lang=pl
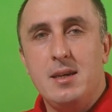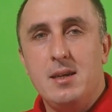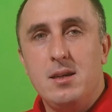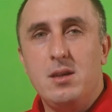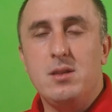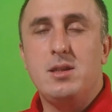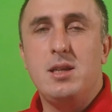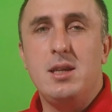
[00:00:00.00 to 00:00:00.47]

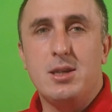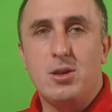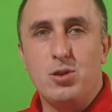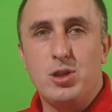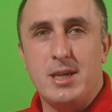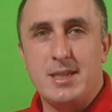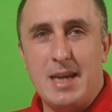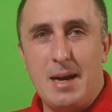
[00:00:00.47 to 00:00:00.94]
no tylko
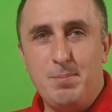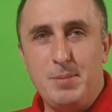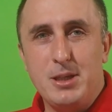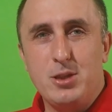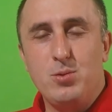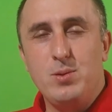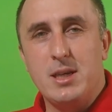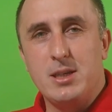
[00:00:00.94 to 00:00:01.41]
że
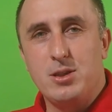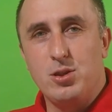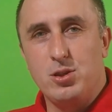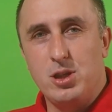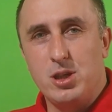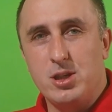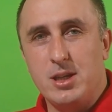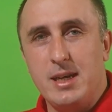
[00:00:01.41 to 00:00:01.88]
zapis tu jest
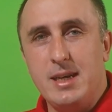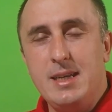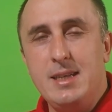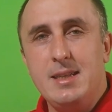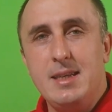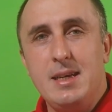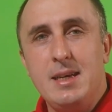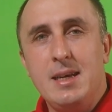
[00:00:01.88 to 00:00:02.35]
troszeczkę
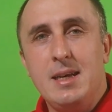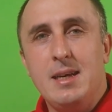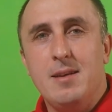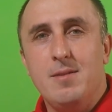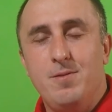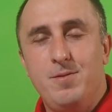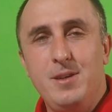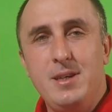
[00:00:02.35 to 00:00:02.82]
inny
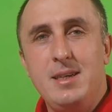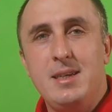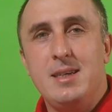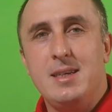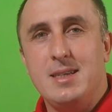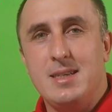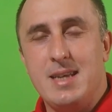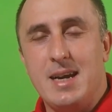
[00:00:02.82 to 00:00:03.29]
w
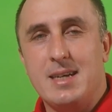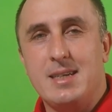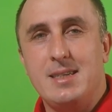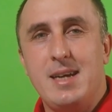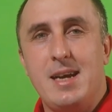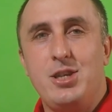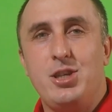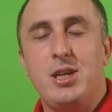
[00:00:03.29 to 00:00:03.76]

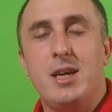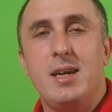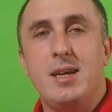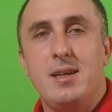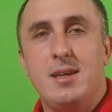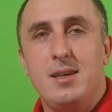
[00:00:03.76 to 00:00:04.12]
zakresie